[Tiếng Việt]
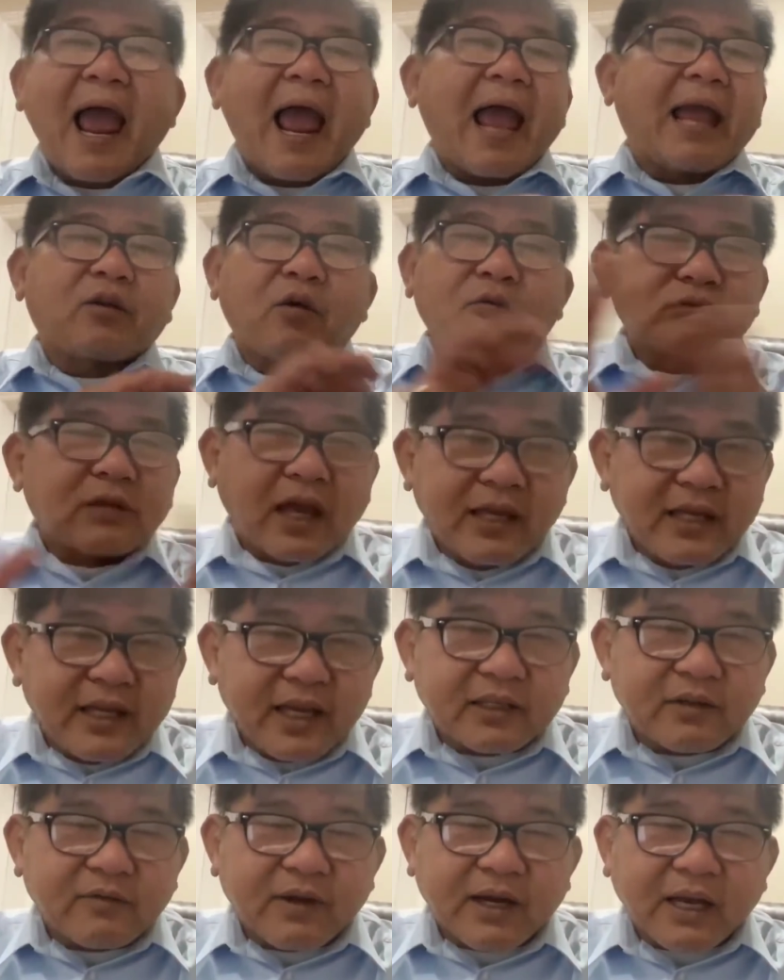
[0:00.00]
là ai cũng thấy
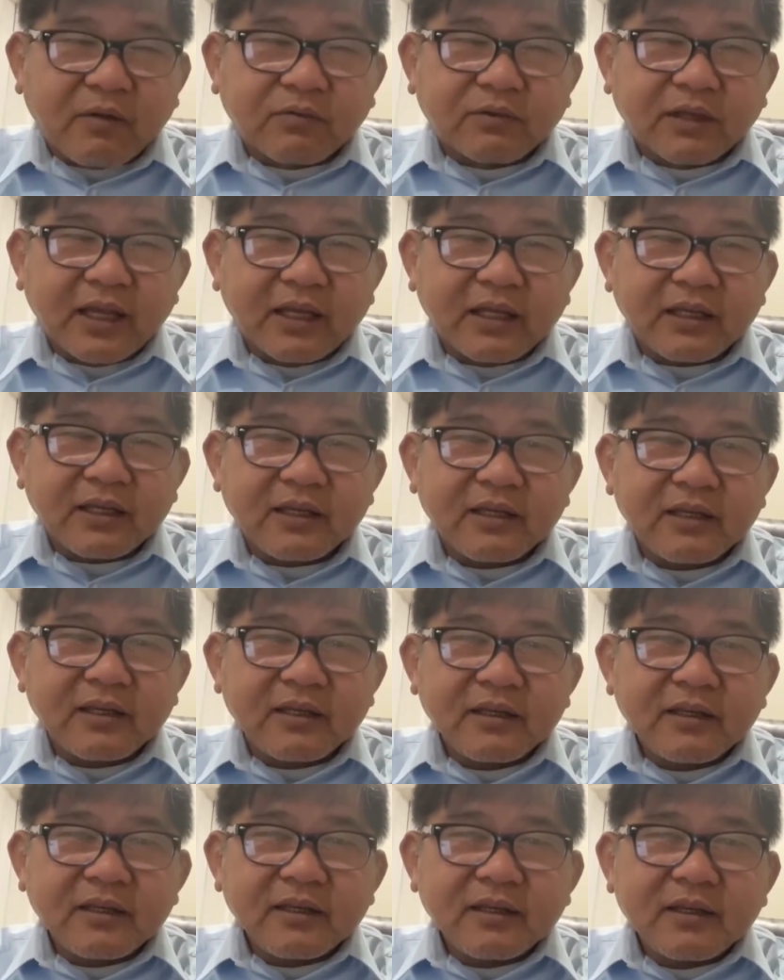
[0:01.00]
hết chứ mà là không thấy
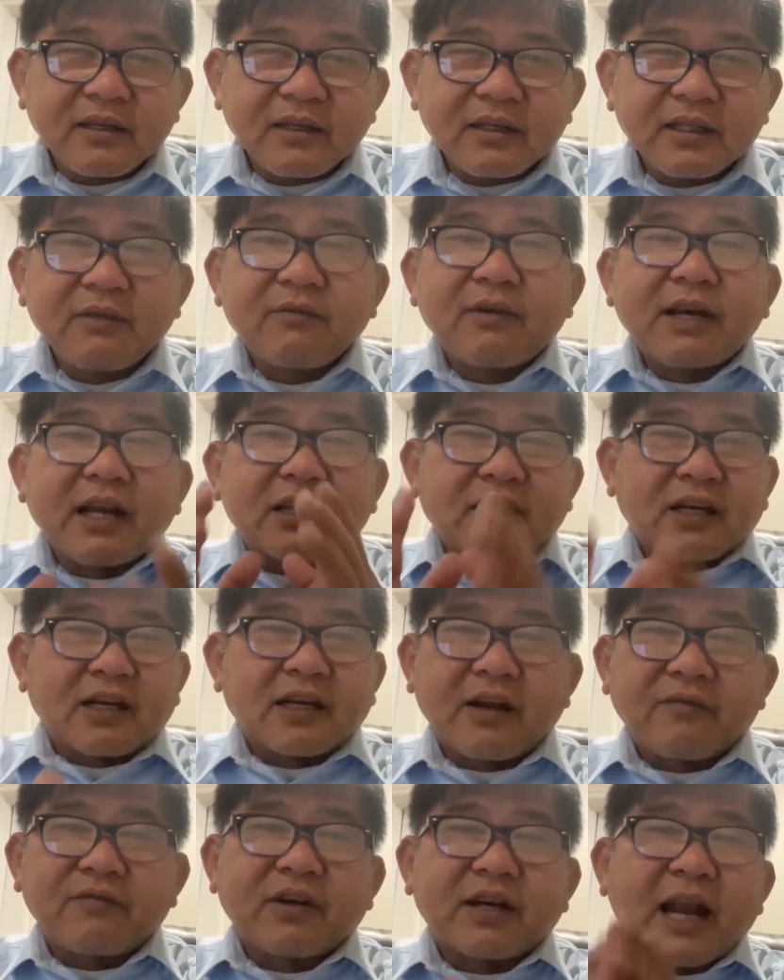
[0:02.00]
nhưng vấn đề
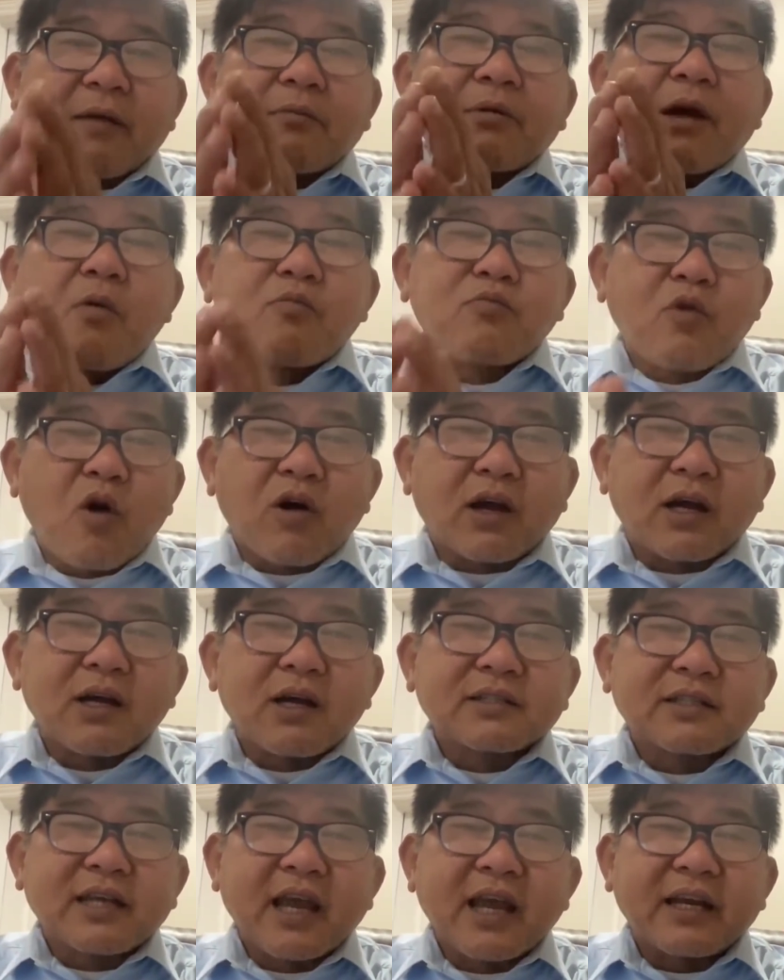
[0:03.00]
thực hiện việt nam không có
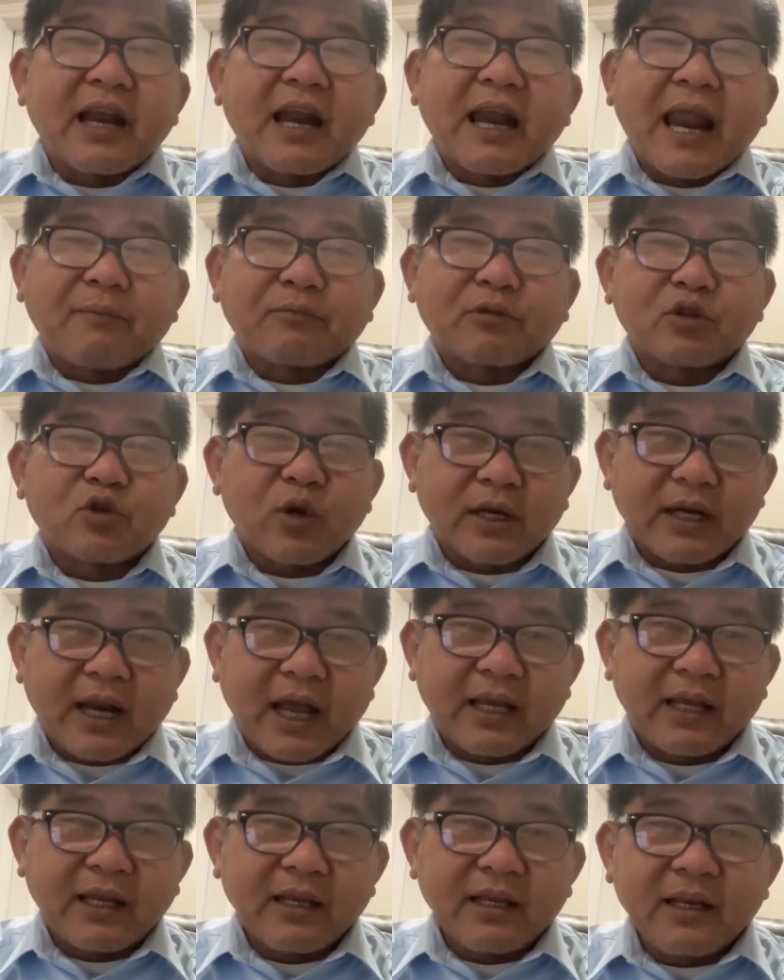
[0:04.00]
cơ chế để làm những
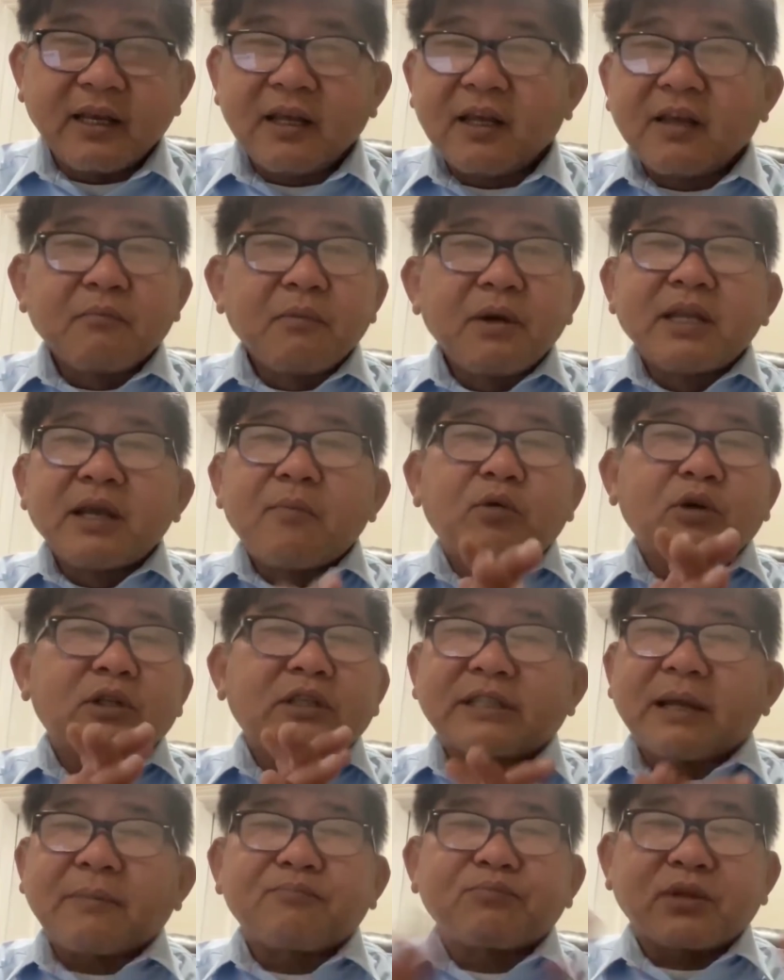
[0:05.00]
chuyện này bây giờ
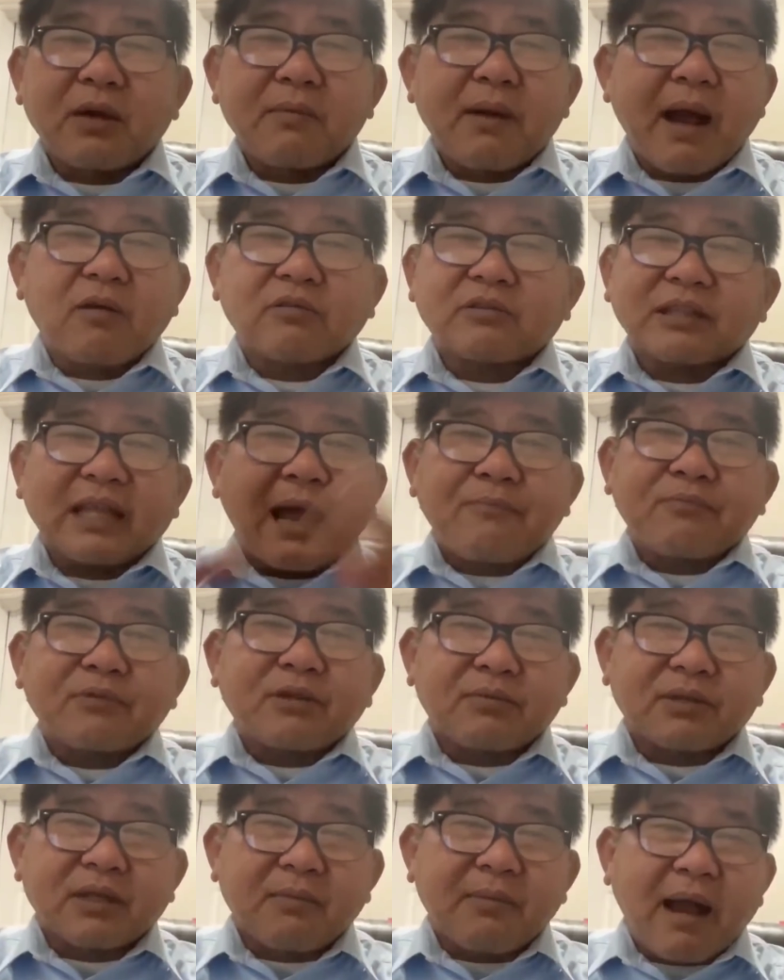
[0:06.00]
100 tờ báo
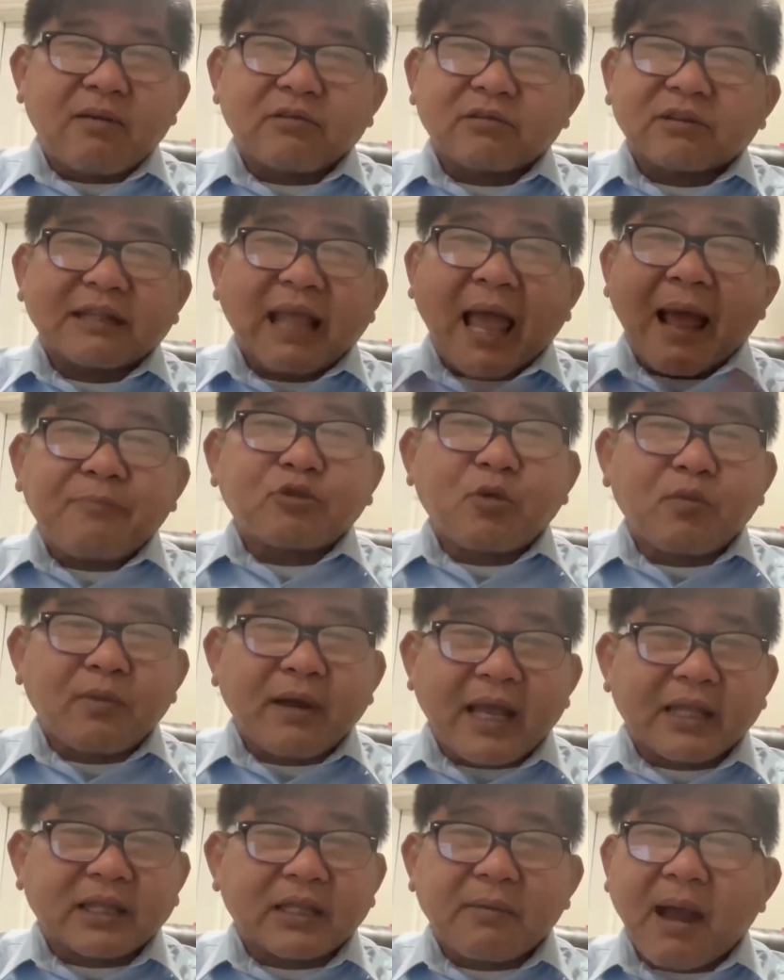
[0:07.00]
800 tờ báo
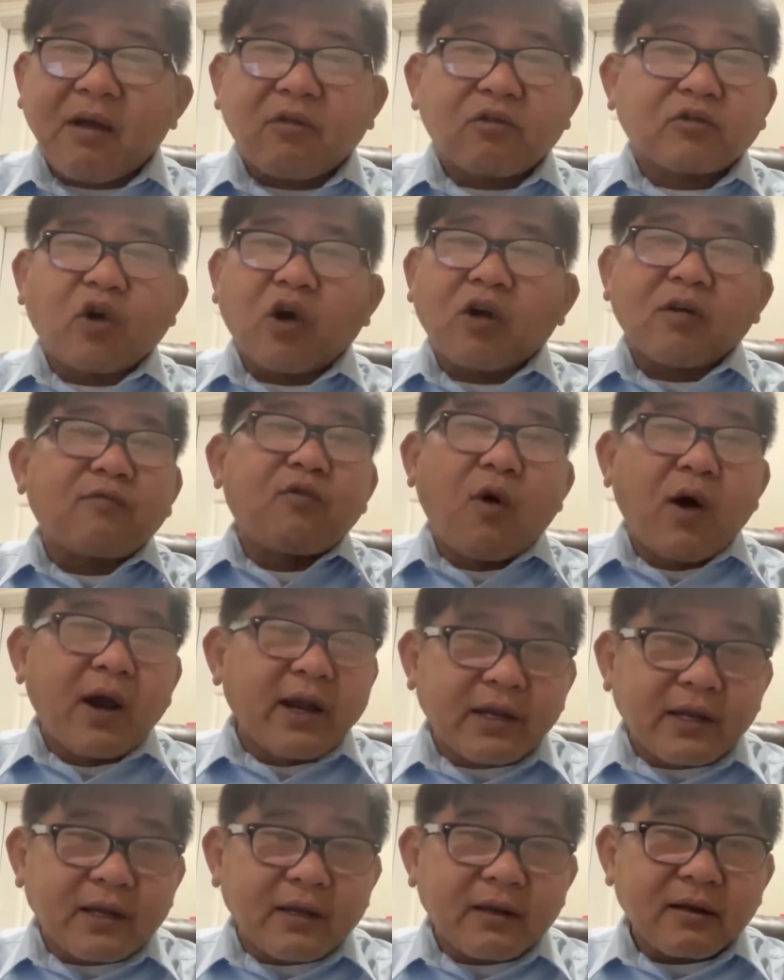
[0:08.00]
80 ngàn tờ báo cũng nói vô
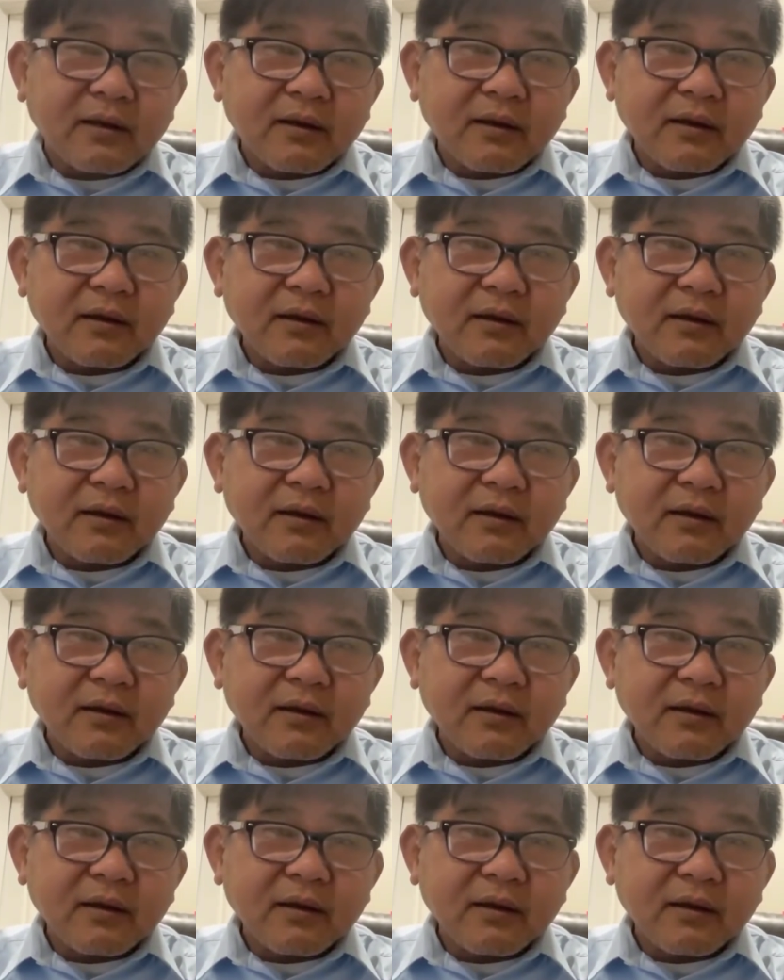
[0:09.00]
ích